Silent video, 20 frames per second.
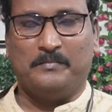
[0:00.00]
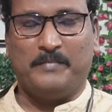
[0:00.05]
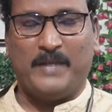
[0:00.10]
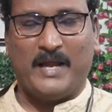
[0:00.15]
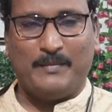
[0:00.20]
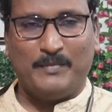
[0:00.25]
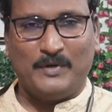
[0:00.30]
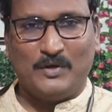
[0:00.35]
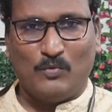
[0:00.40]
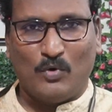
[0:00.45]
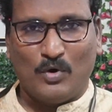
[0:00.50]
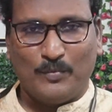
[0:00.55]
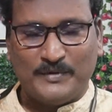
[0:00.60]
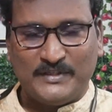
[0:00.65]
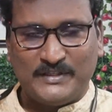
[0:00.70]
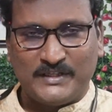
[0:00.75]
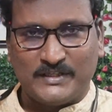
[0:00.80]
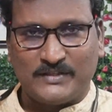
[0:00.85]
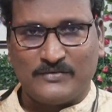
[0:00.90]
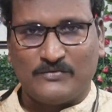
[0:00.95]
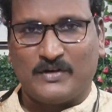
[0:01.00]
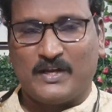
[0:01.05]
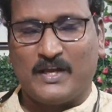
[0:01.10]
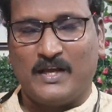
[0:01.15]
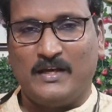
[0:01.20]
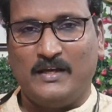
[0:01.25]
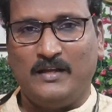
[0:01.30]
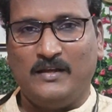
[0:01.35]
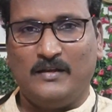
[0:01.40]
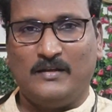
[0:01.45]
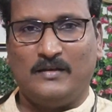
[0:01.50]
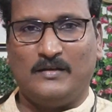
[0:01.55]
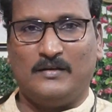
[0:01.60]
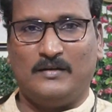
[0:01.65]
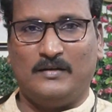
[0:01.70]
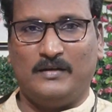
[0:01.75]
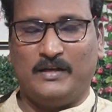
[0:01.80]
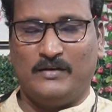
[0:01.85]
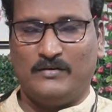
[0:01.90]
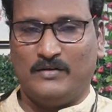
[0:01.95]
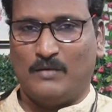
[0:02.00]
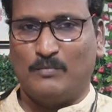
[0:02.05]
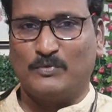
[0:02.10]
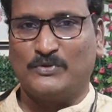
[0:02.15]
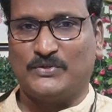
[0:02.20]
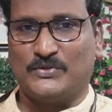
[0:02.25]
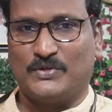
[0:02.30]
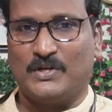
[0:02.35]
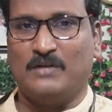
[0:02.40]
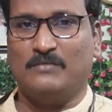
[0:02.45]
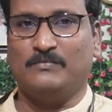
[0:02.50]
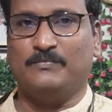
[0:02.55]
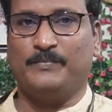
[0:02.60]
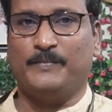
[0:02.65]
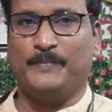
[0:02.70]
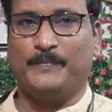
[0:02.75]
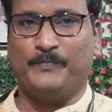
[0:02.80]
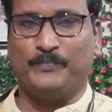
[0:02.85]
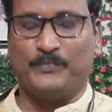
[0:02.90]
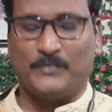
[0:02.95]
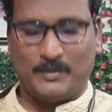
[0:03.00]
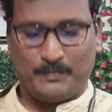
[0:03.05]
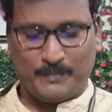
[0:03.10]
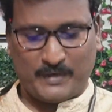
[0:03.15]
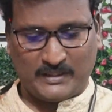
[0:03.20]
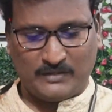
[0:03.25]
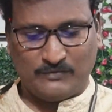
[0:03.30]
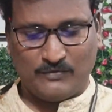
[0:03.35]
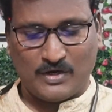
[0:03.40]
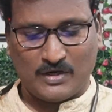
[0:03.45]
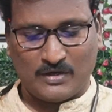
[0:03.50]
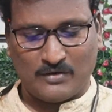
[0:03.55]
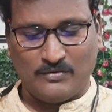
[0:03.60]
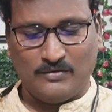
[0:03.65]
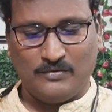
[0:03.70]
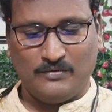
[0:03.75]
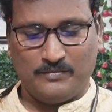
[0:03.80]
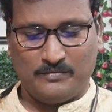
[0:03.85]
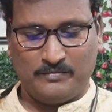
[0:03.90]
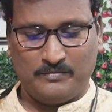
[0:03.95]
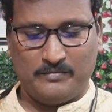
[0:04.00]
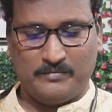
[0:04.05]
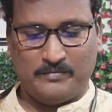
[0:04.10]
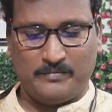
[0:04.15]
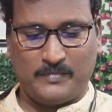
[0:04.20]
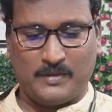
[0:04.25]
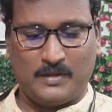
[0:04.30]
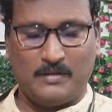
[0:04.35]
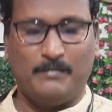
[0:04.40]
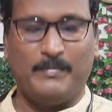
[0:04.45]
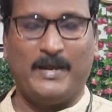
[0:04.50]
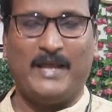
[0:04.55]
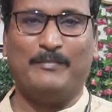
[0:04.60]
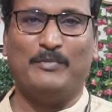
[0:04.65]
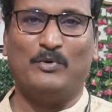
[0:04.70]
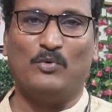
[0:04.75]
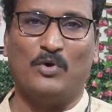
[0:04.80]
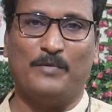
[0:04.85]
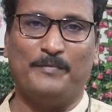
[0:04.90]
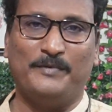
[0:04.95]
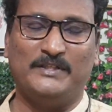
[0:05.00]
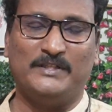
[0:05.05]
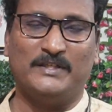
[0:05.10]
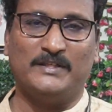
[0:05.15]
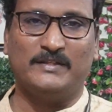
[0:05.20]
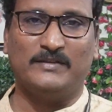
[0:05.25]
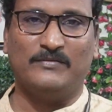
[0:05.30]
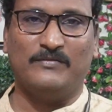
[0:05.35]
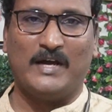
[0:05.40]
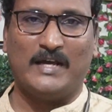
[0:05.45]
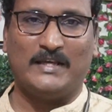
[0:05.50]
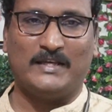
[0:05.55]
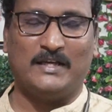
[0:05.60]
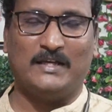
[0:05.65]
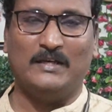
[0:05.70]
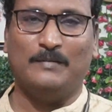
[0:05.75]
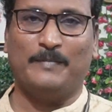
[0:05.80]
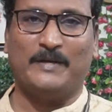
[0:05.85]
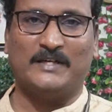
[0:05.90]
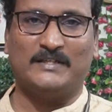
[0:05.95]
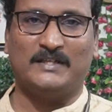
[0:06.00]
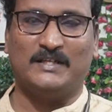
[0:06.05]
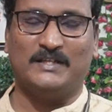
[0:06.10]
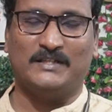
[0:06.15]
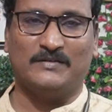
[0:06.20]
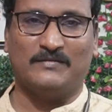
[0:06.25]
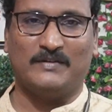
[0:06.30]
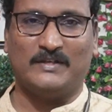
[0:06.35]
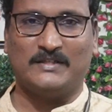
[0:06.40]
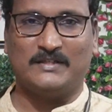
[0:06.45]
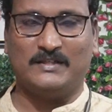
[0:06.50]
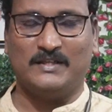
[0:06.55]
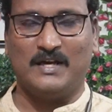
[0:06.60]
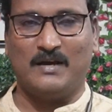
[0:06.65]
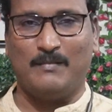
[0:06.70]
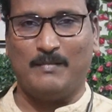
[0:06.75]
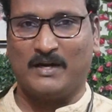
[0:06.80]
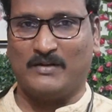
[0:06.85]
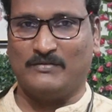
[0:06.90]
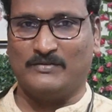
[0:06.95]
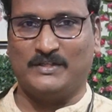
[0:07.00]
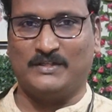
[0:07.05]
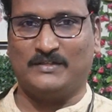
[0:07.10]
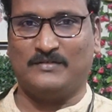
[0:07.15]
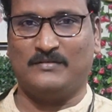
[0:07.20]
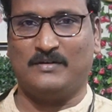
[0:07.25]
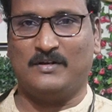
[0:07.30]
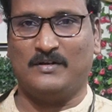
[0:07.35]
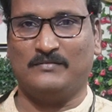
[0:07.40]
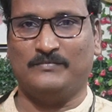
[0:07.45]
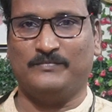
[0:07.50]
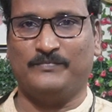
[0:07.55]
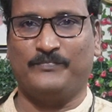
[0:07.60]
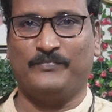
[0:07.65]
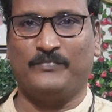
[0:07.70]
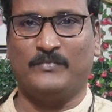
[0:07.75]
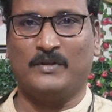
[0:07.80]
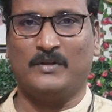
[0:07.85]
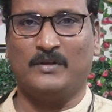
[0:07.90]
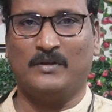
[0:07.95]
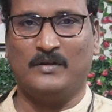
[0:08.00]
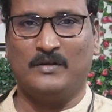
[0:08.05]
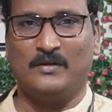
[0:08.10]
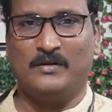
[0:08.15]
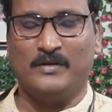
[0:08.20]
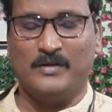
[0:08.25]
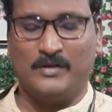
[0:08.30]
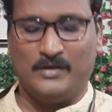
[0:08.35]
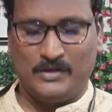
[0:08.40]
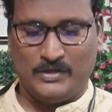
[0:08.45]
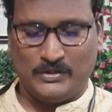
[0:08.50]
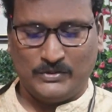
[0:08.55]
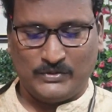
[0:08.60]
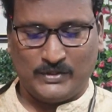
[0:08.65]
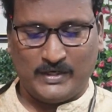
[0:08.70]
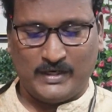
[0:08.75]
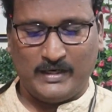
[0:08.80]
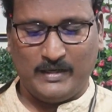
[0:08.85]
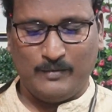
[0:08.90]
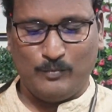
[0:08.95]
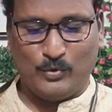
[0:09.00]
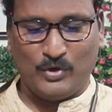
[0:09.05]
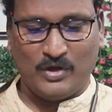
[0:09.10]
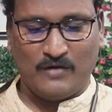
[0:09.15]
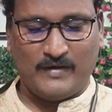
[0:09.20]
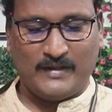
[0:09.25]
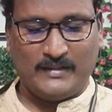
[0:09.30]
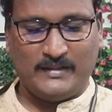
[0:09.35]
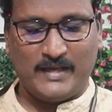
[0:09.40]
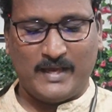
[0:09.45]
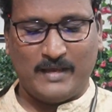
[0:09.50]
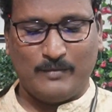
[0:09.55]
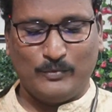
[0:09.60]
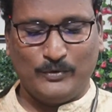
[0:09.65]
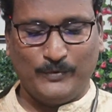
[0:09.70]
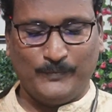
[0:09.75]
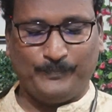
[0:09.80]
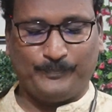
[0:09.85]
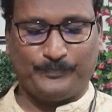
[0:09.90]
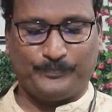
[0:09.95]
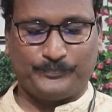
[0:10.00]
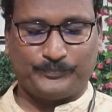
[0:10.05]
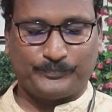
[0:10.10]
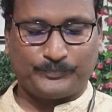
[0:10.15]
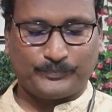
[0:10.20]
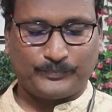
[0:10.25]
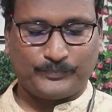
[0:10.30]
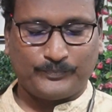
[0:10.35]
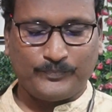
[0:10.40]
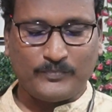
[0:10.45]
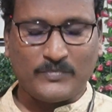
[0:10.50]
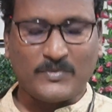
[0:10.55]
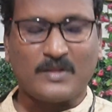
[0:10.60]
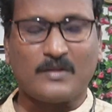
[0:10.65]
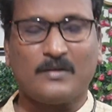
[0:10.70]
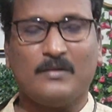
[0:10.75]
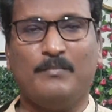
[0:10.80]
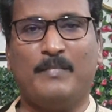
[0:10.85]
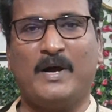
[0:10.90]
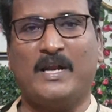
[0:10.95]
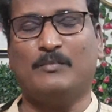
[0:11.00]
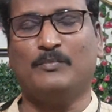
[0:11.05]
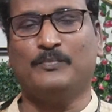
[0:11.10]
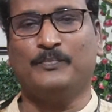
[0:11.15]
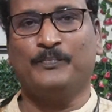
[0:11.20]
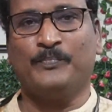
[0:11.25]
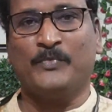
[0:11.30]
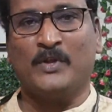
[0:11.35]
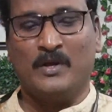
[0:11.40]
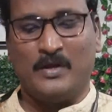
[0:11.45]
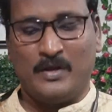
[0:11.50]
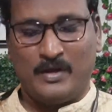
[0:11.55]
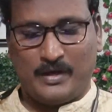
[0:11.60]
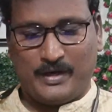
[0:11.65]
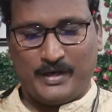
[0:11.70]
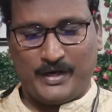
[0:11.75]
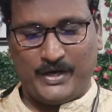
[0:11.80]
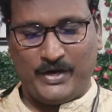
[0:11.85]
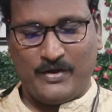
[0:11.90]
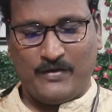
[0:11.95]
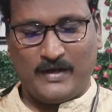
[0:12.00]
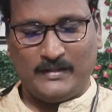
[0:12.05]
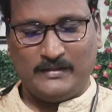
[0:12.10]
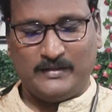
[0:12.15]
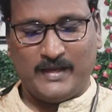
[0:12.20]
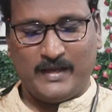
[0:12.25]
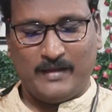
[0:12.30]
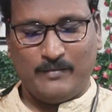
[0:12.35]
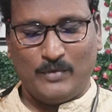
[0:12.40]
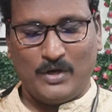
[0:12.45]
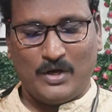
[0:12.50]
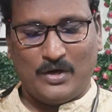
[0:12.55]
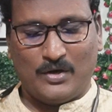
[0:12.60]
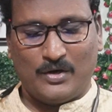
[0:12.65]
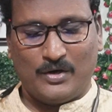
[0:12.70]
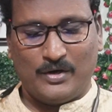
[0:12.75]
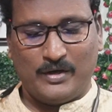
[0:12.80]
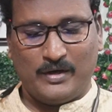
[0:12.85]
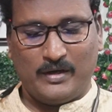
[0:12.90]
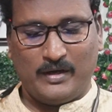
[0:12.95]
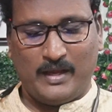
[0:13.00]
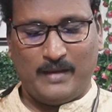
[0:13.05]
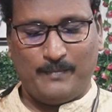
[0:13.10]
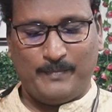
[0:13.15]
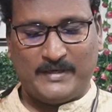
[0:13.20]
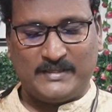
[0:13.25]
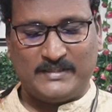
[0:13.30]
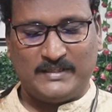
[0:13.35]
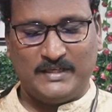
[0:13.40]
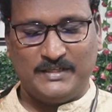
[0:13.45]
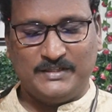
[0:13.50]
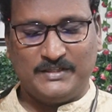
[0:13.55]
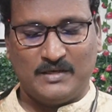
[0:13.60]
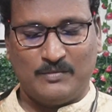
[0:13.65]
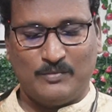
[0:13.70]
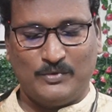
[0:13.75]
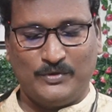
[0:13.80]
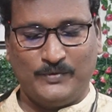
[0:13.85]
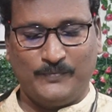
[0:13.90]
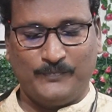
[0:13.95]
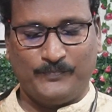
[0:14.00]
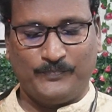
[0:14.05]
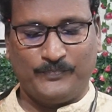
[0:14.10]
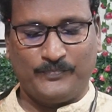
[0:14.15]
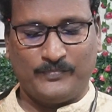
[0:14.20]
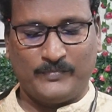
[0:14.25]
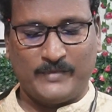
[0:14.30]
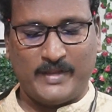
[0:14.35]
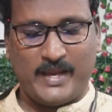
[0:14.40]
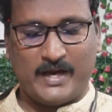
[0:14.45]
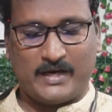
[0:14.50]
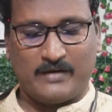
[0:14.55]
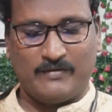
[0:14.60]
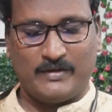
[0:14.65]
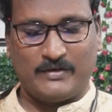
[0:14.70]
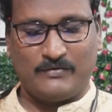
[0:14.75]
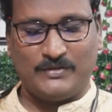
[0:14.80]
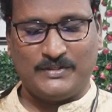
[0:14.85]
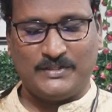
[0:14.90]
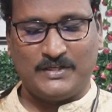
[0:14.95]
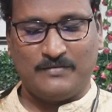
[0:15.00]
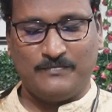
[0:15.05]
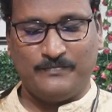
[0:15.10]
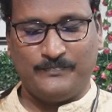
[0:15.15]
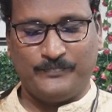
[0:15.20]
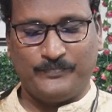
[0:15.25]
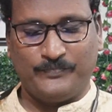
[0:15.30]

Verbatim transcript: బైబిల్ ఓపెన్ చేసి ఉన్నాయని నేను నమ్ముతున్నాను ప్రతి ఒక్కరూ బైబిల్ ఓపెన్ చేసి వాక్యాన్ని పరిశీలించవలసిందిగా మనవి చేస్తున్నాను చూడండి మూడవ అధ్యాయము మనం రెండవ అధ్యాయంలో ఏం పరిశీలించాము ఎక్కడి వరకు వచ్చాం